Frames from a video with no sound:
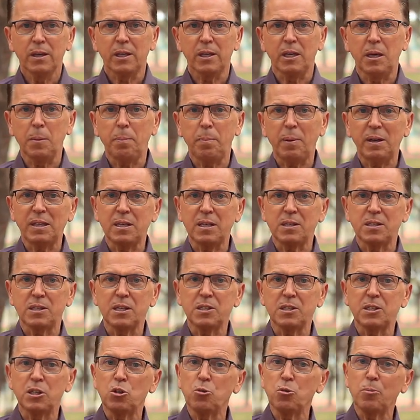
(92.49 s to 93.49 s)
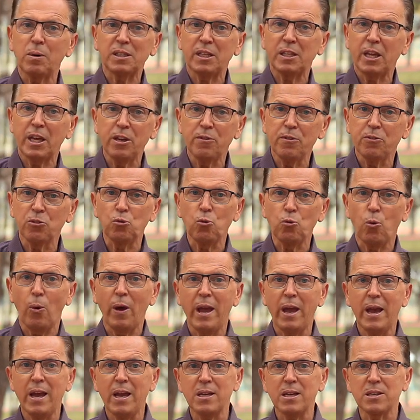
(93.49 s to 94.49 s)
que padecesse de uma terrível
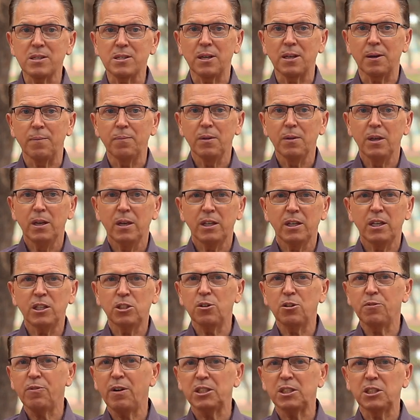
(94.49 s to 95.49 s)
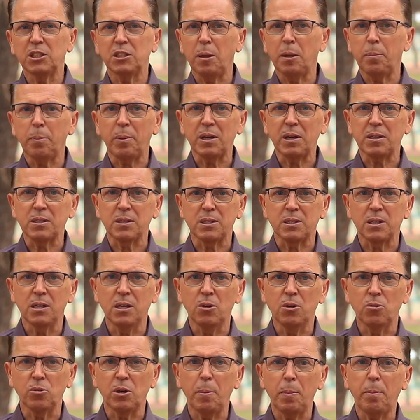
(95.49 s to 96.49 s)
doença, que tivesse
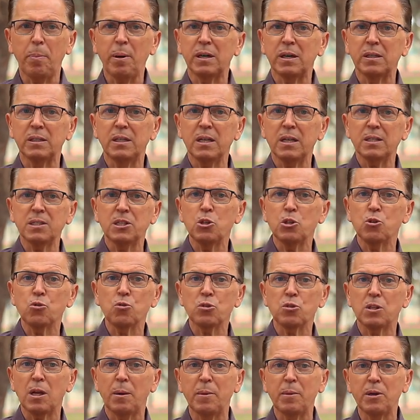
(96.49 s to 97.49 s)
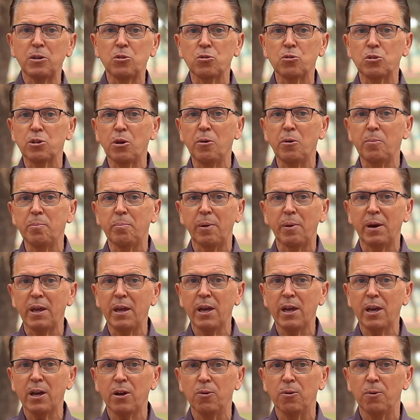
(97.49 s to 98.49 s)
depressão, que perdesse injustamente o seu
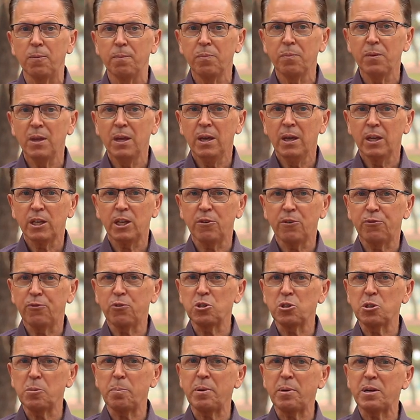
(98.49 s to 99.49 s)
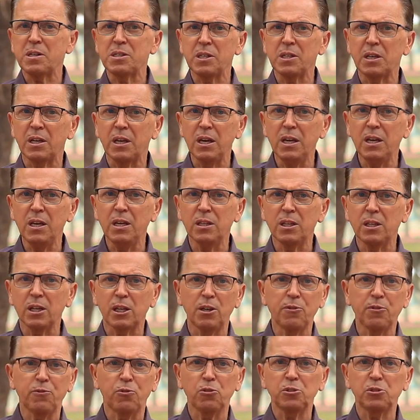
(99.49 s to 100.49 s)
emprego, que fosse perseguida,
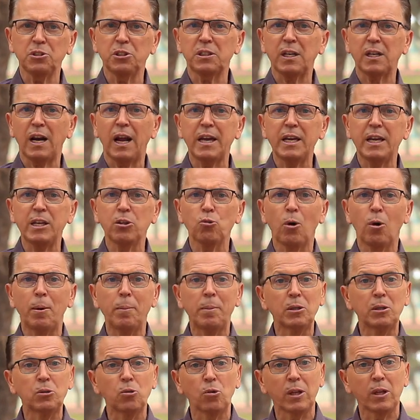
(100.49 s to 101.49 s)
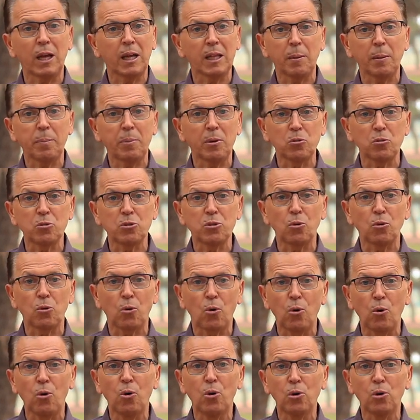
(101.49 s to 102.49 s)
que fosse traída ou abandonada pelo seu
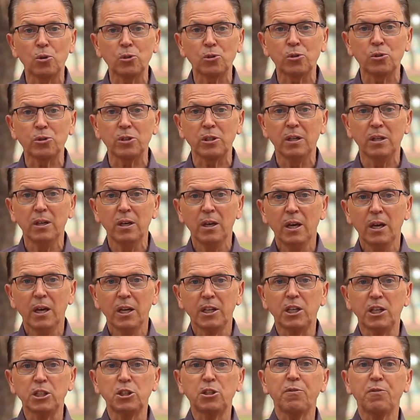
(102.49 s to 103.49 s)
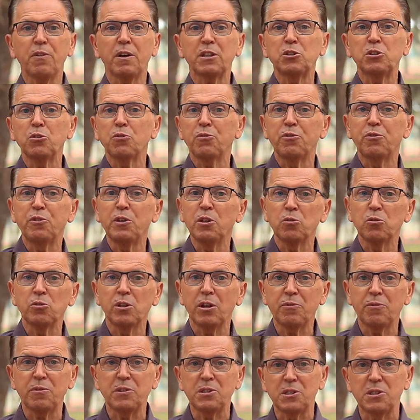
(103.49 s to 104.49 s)
cônjuge, que tivesse um filho
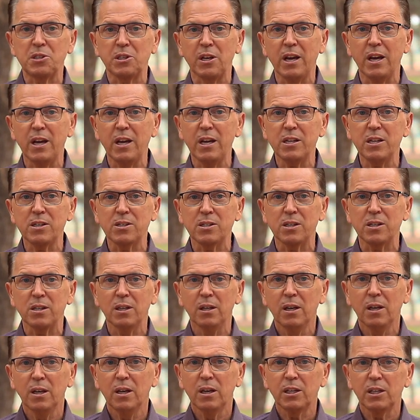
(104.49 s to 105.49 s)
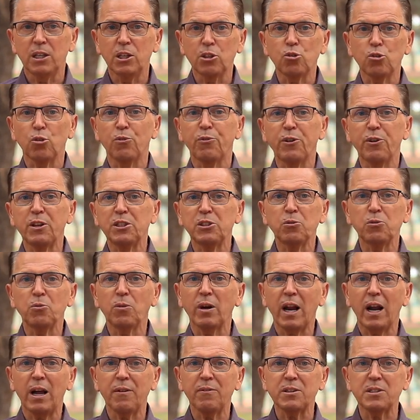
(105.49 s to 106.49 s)
deficiente, que sofresse um
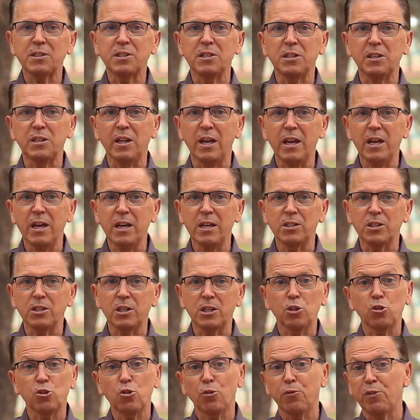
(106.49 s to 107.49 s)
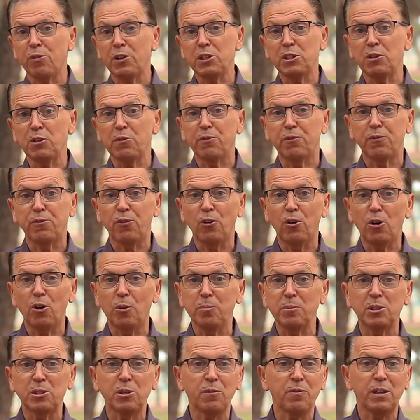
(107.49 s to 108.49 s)
grave acidente, que sofresse
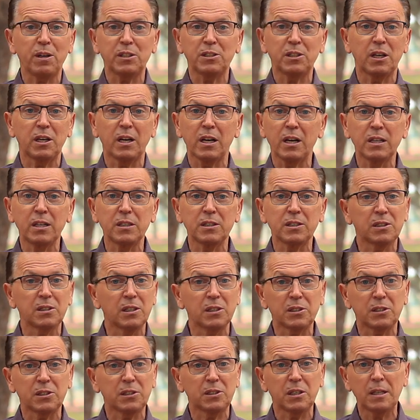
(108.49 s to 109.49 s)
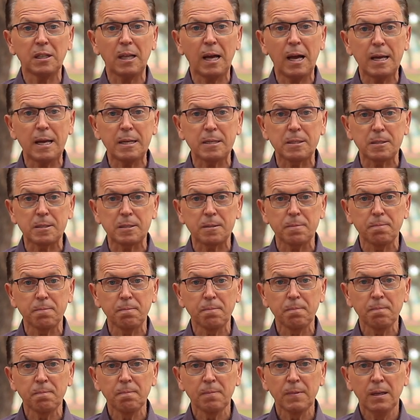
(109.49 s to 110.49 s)
fome, tivesse grandes necessidades.
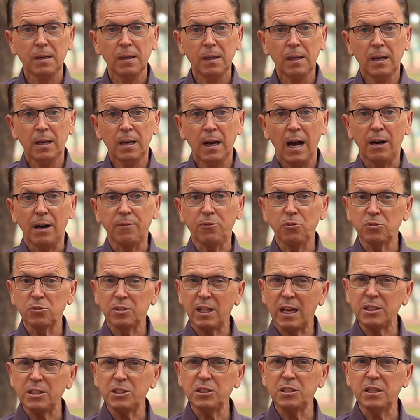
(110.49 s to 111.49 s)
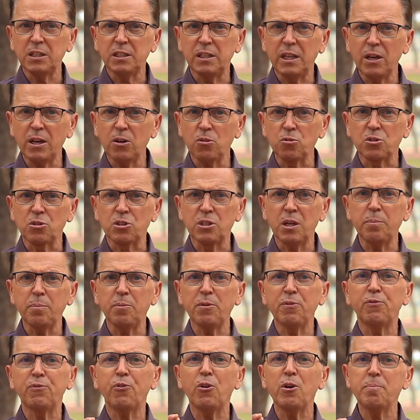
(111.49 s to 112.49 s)
A vontade de Deus
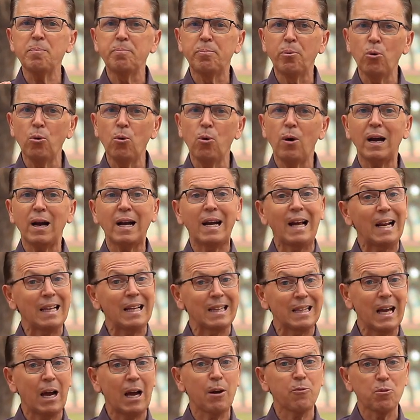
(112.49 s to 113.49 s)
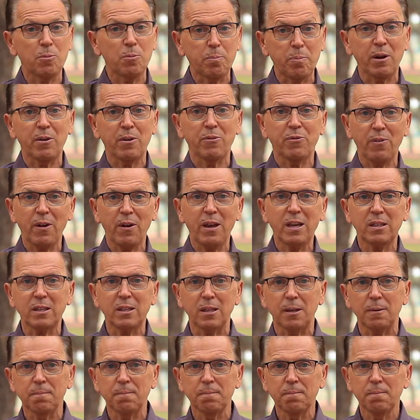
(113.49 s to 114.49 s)
sempre foi boa, agradável e
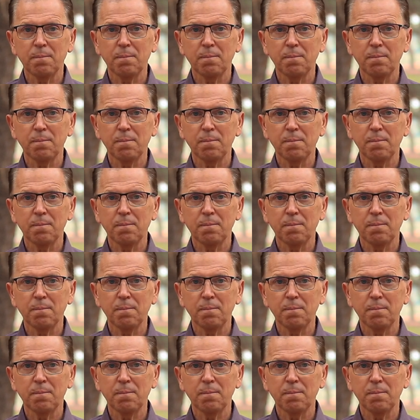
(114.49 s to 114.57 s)
perfeita.